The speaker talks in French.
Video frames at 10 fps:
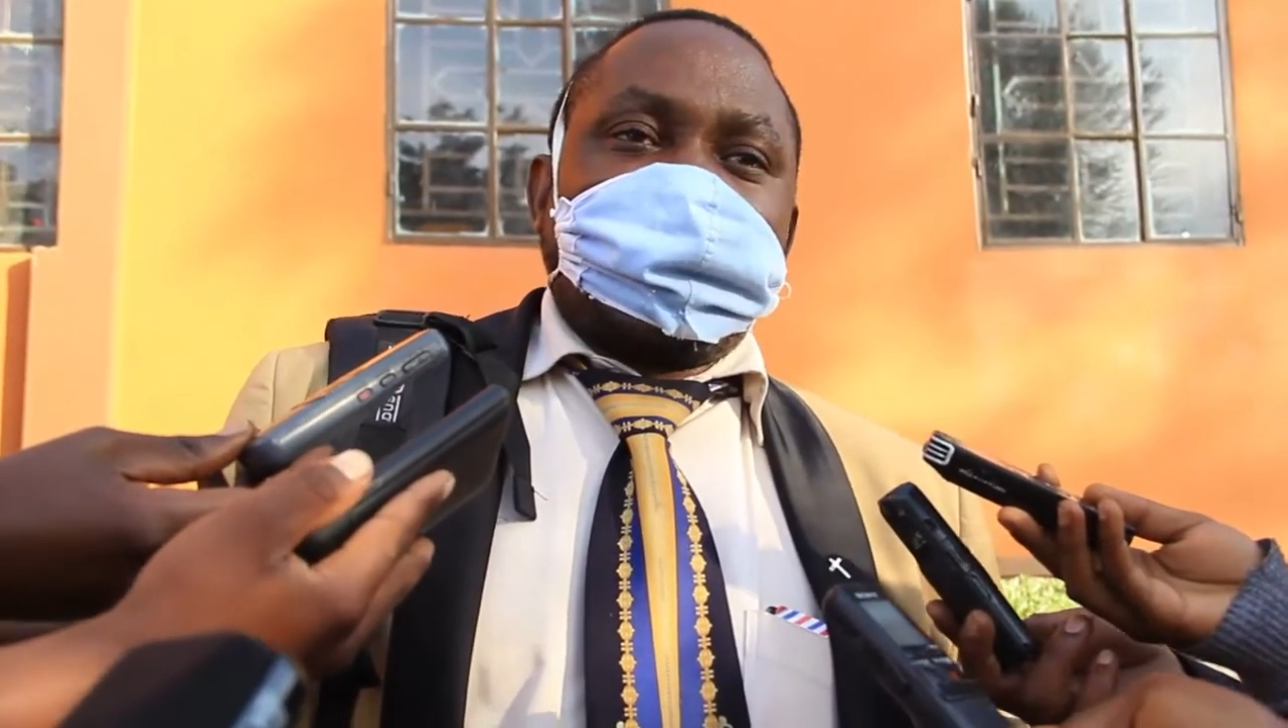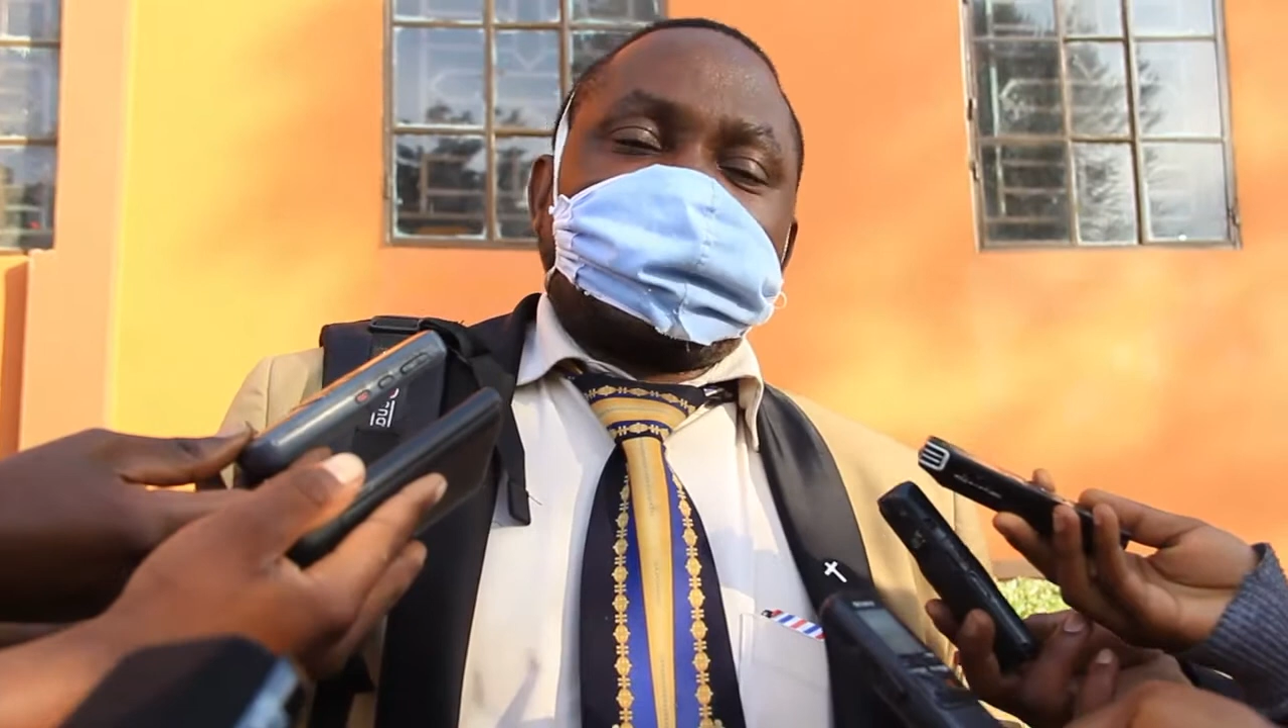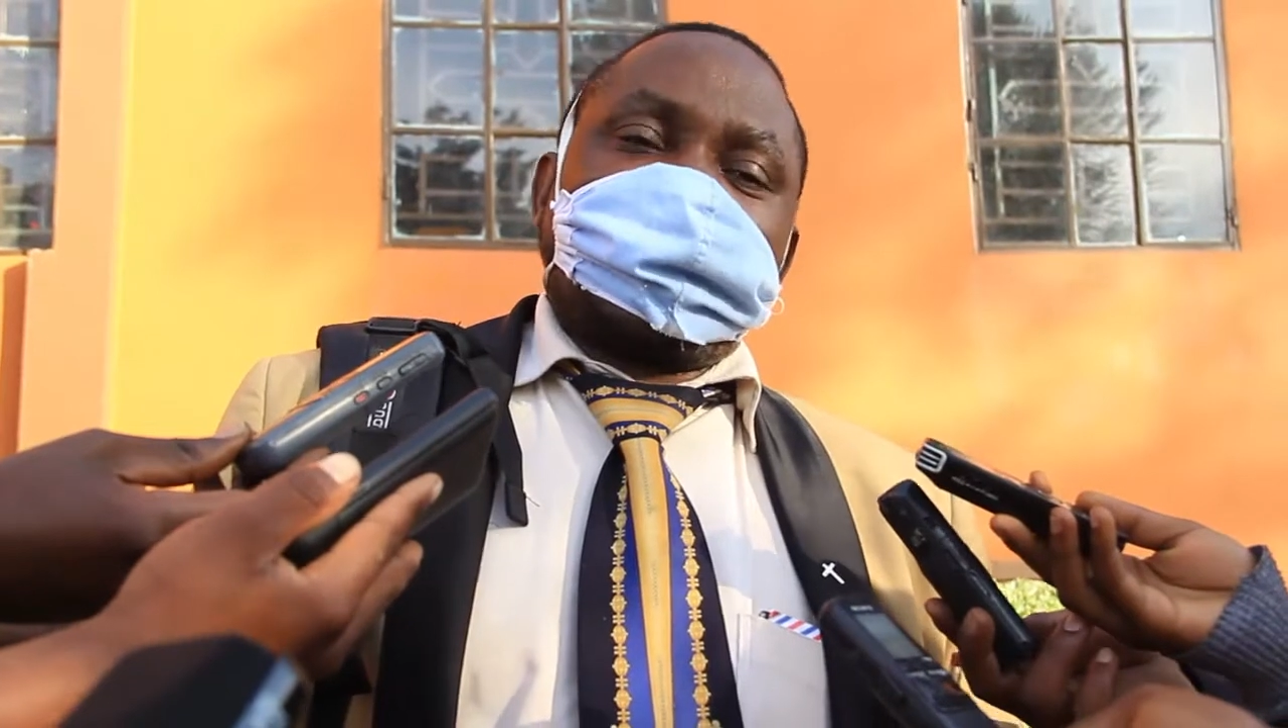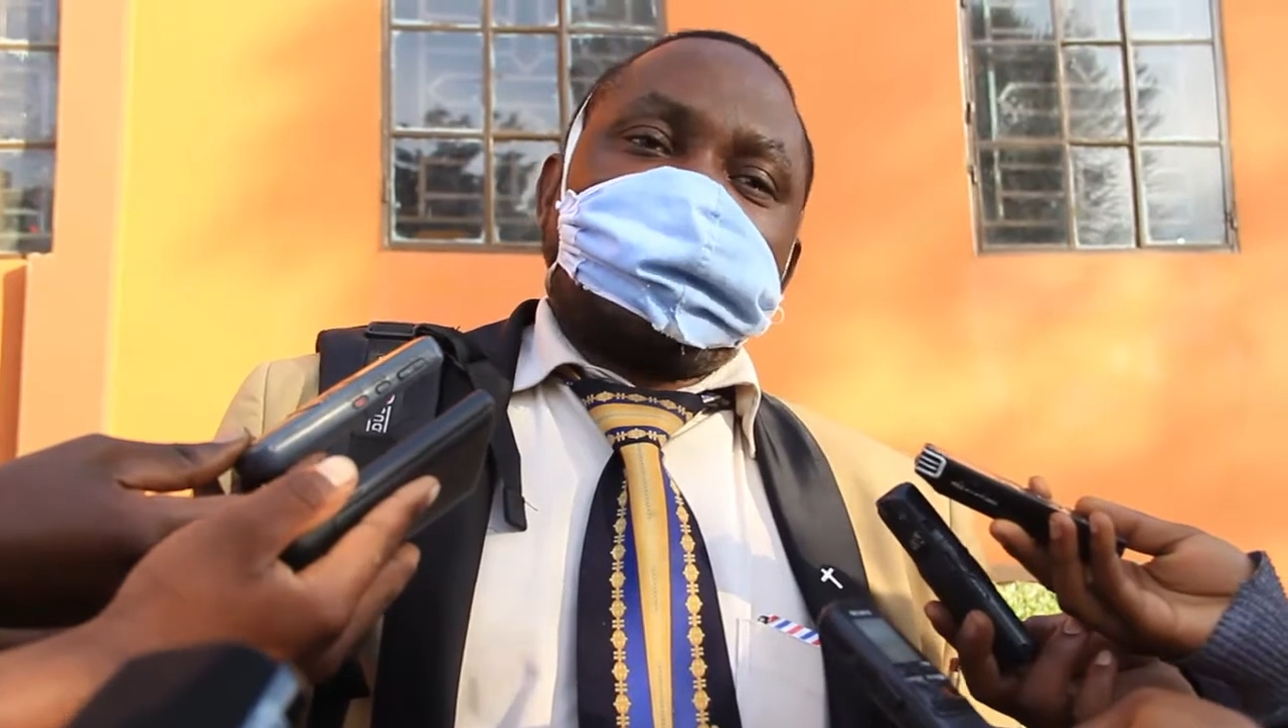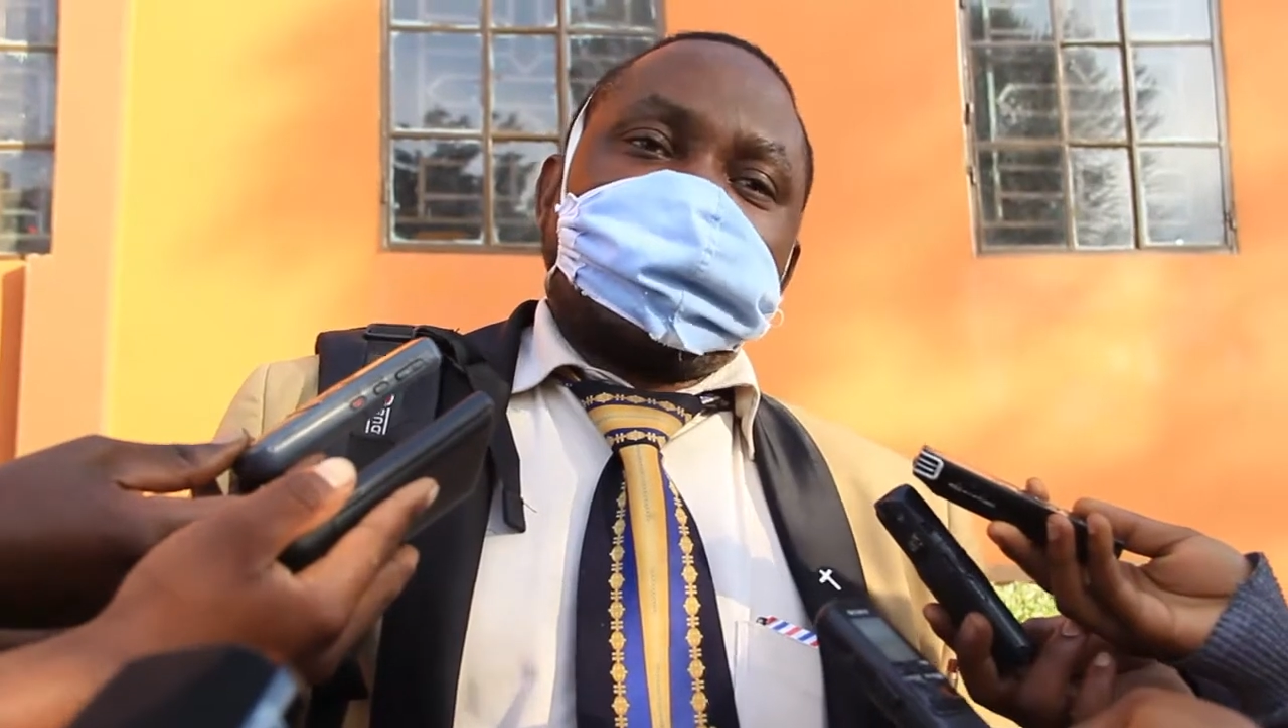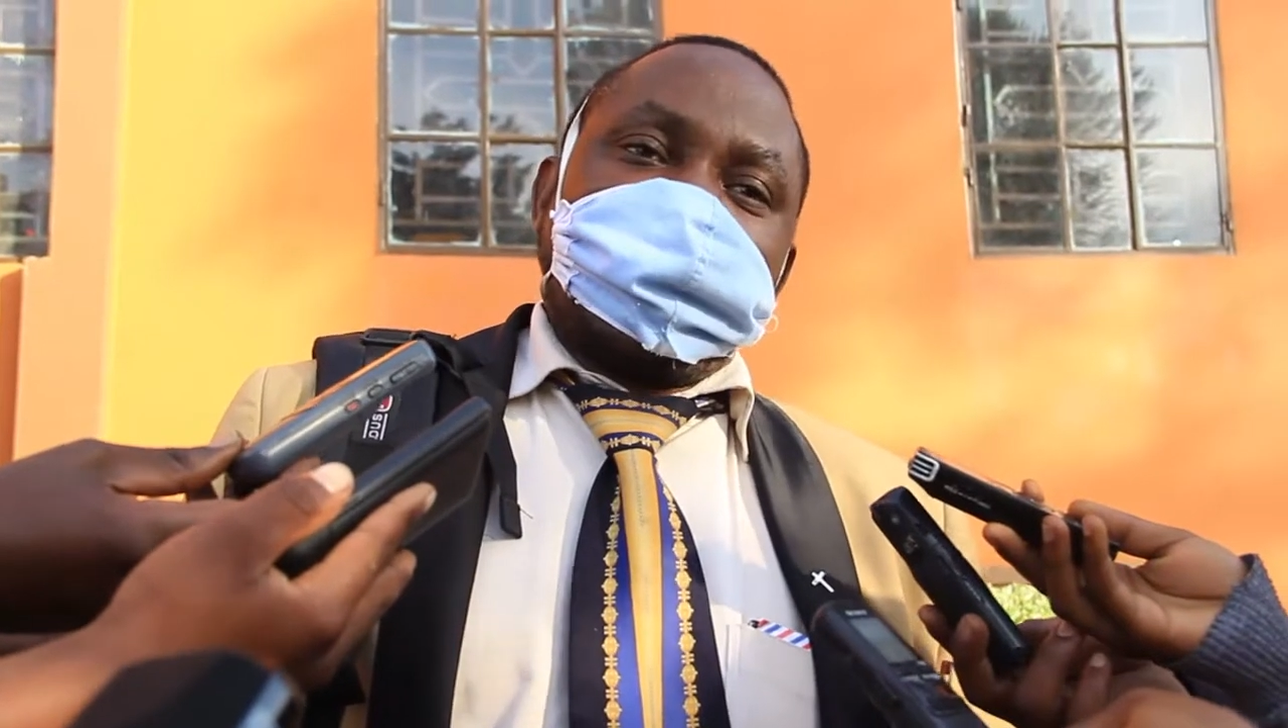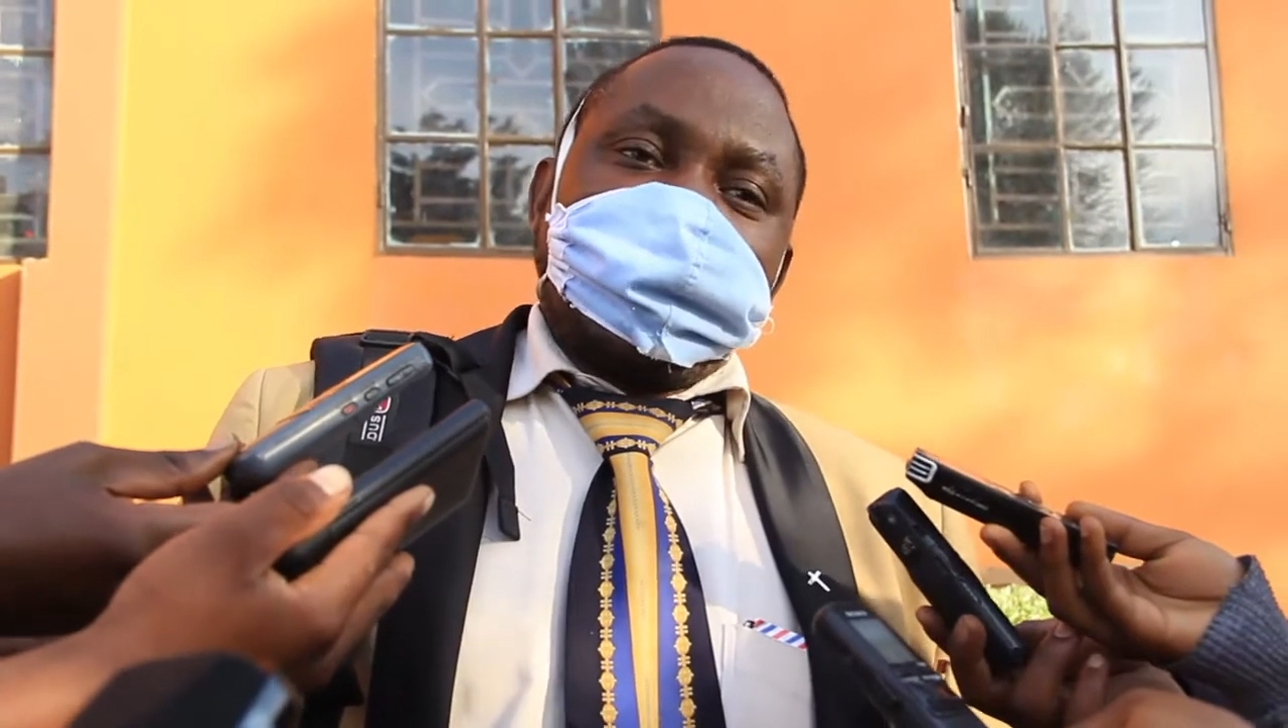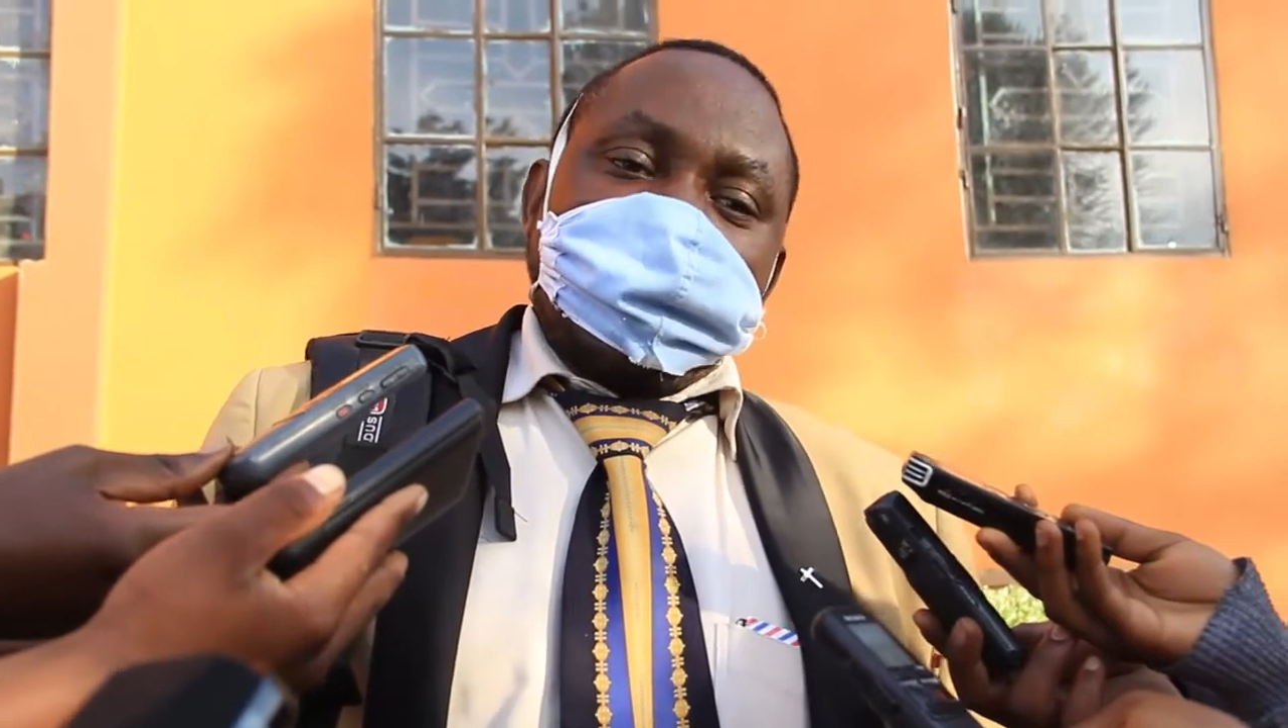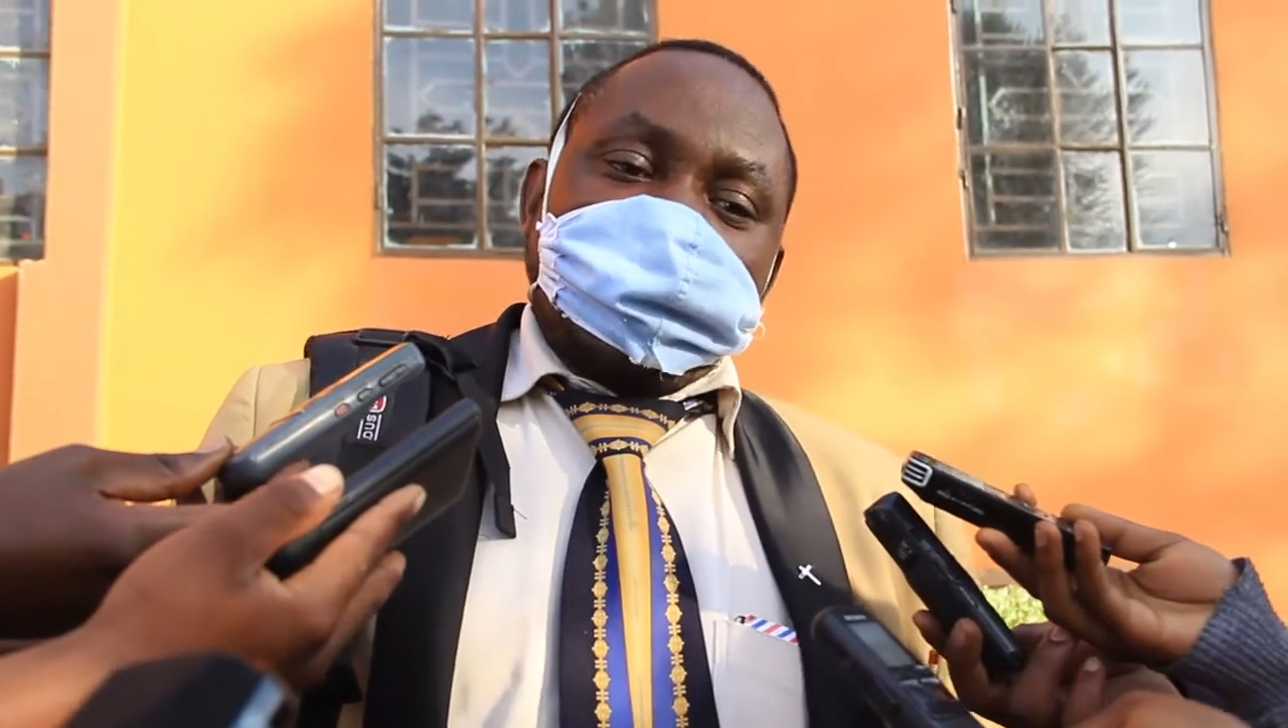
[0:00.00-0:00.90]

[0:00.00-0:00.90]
l'Assemblée,